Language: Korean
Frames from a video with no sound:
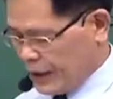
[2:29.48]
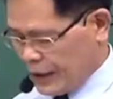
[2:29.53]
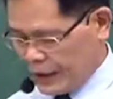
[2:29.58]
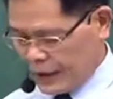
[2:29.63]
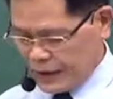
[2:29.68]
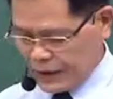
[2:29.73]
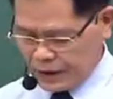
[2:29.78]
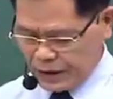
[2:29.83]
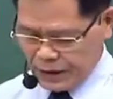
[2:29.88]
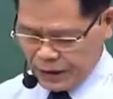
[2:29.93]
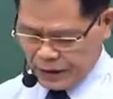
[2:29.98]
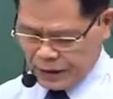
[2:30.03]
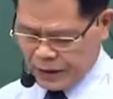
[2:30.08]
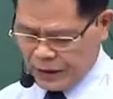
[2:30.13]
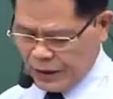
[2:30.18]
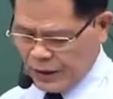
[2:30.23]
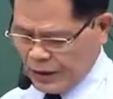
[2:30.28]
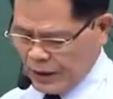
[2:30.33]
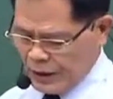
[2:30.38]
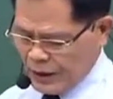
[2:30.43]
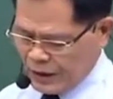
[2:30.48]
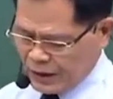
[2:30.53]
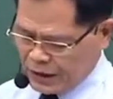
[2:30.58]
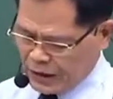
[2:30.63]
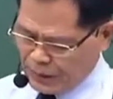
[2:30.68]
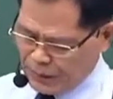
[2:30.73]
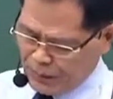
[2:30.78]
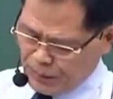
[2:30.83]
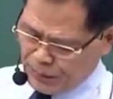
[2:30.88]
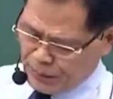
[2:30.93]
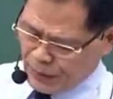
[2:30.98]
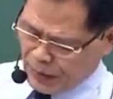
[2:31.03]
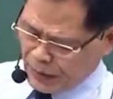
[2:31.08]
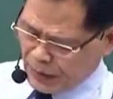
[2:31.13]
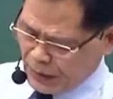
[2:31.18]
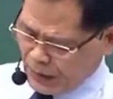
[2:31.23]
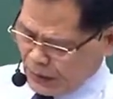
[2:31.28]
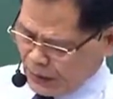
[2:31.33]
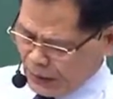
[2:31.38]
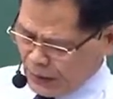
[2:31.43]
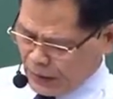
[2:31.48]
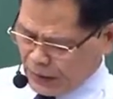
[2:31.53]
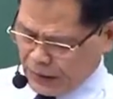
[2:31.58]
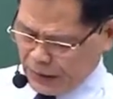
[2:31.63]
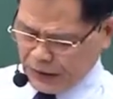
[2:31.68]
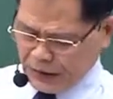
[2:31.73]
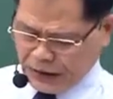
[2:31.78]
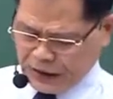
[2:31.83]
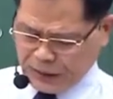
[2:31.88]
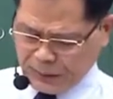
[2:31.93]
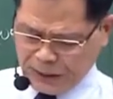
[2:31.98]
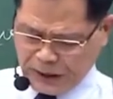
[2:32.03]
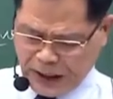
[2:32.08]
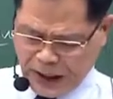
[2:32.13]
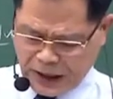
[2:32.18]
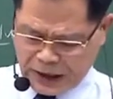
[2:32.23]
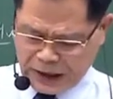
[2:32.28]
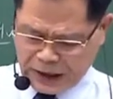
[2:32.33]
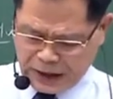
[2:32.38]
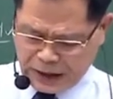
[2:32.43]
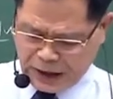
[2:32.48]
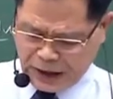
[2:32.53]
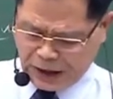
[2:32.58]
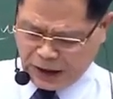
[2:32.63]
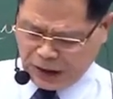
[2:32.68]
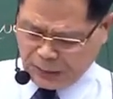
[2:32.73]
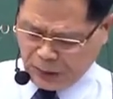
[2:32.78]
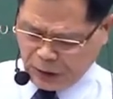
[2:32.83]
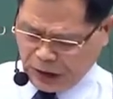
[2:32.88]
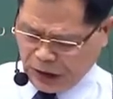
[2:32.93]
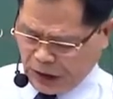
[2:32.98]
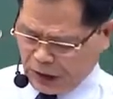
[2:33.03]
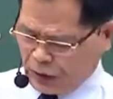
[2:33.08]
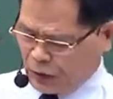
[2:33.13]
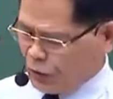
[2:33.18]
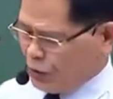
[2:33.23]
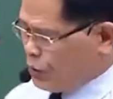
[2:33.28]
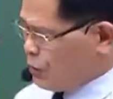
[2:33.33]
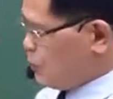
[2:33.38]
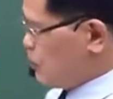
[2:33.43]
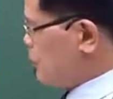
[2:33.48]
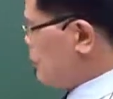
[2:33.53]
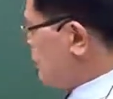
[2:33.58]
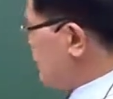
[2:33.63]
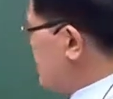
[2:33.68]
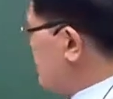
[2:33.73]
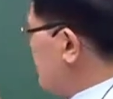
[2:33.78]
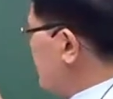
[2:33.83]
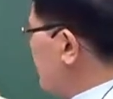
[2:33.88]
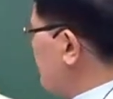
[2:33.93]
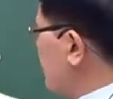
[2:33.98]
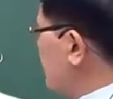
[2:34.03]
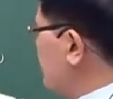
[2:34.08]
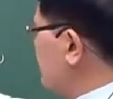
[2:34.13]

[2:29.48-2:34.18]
예, 그래서 1000번은 20이라 했으니까 잘못됐죠. 뭘 말해야